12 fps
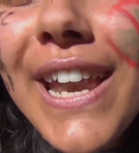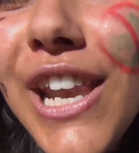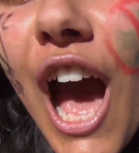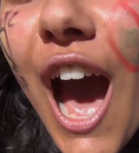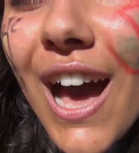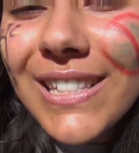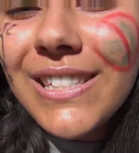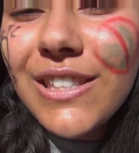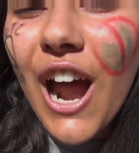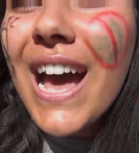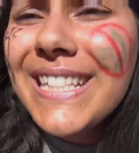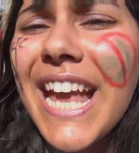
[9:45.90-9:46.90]
è
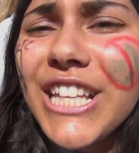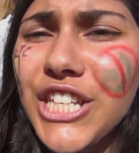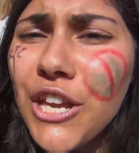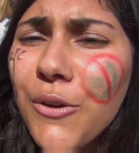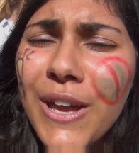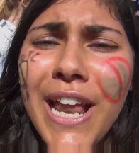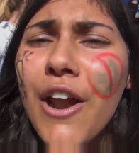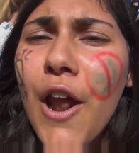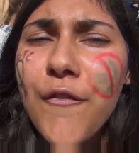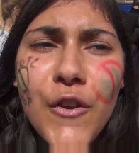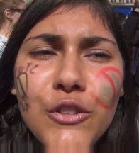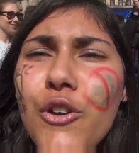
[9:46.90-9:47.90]
nostro! Se ci inquinano
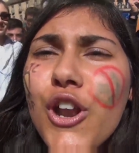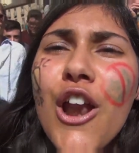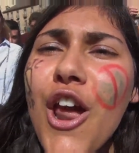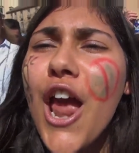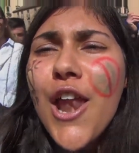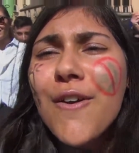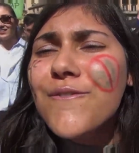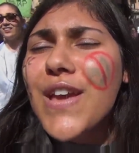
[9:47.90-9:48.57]
il futuro noi non